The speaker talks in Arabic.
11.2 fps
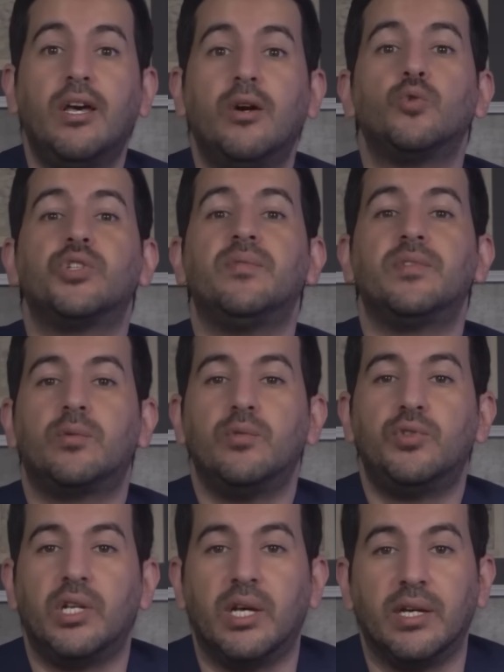وصيفط
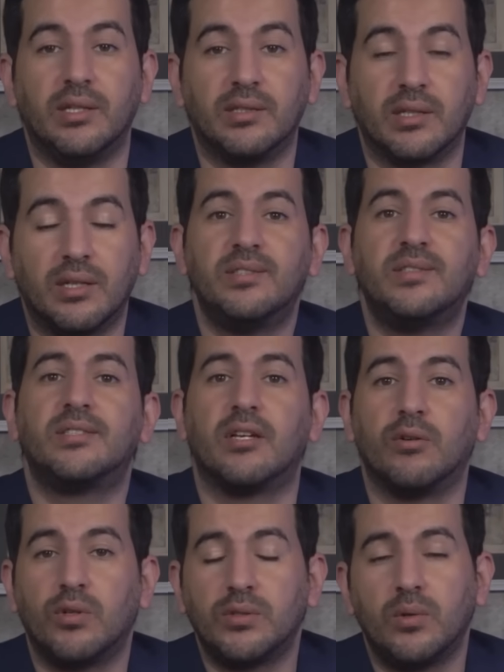كلشي لعائلتك 6
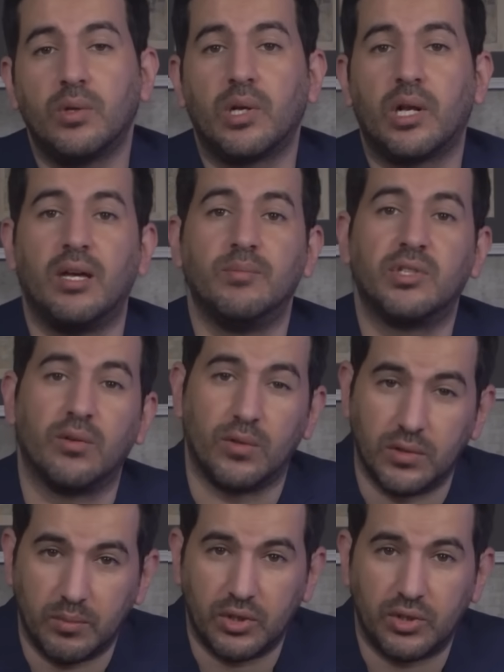اورو الخمسة
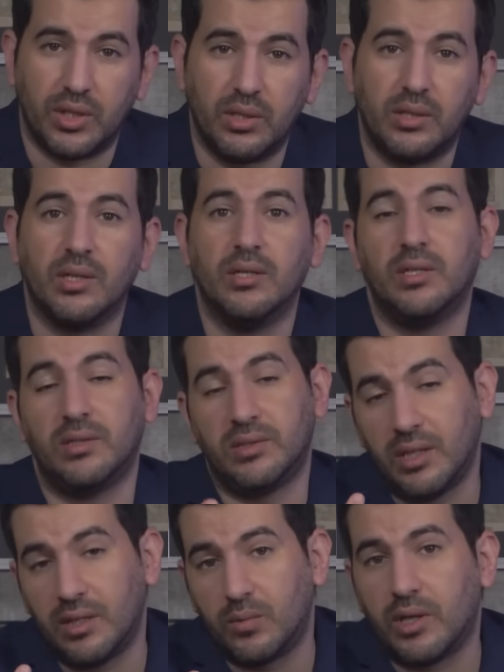اورو مجانيه
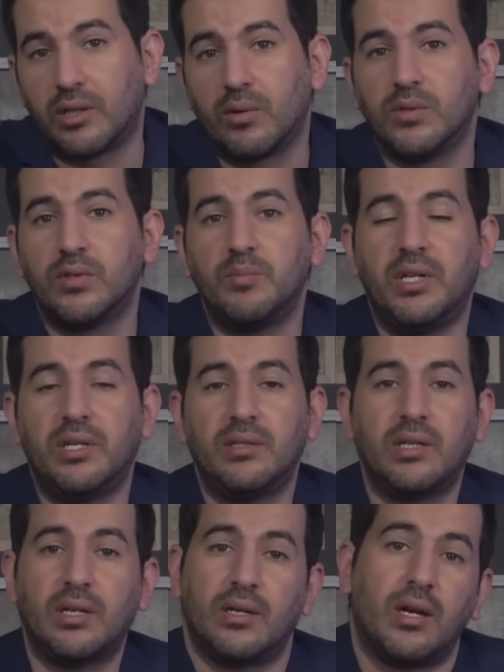زائد واحد الاورو من
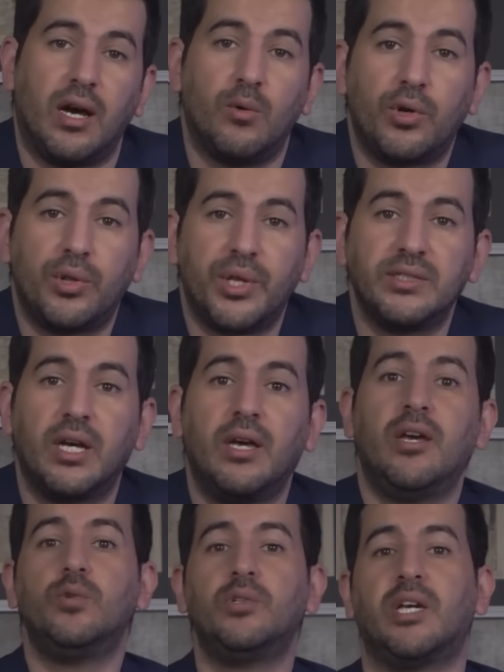عندك او اكثر
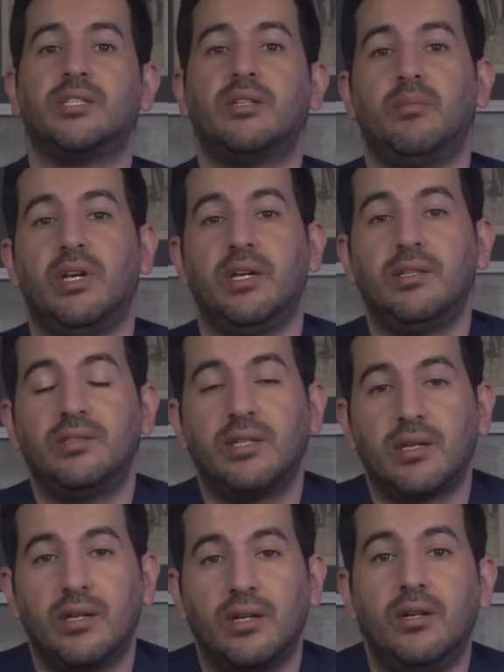كن كريم مع
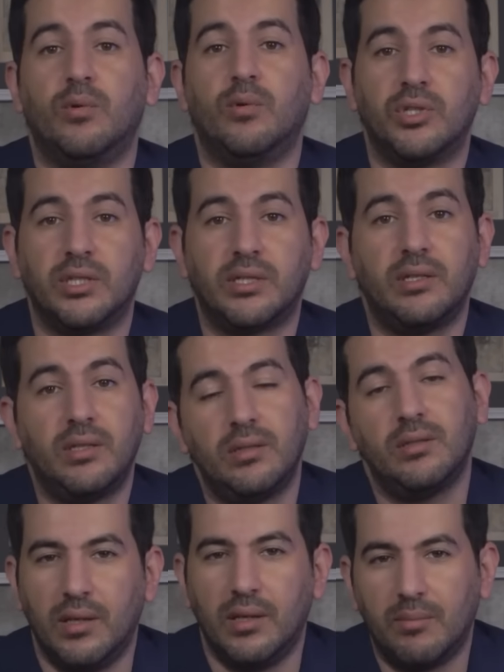عائلتك العواشر هذه
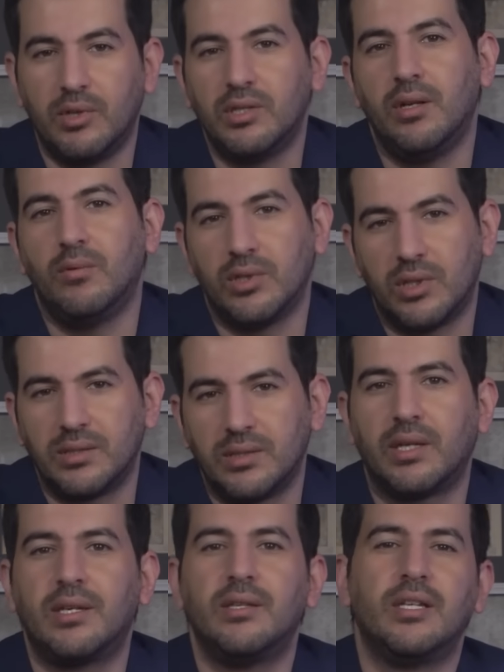هي ماشي العواشر
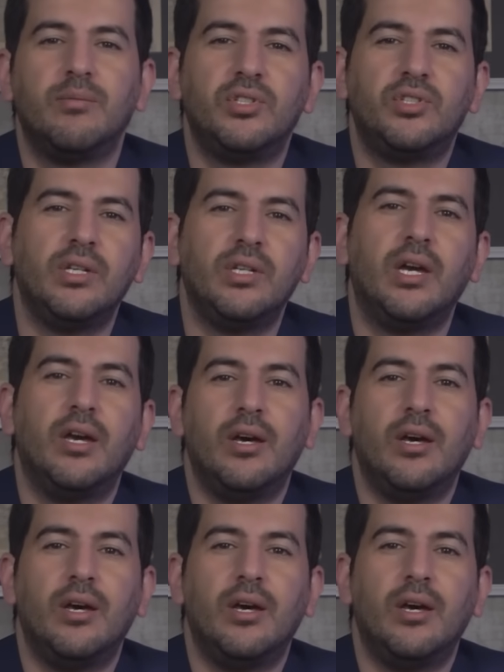لكن دابا تجي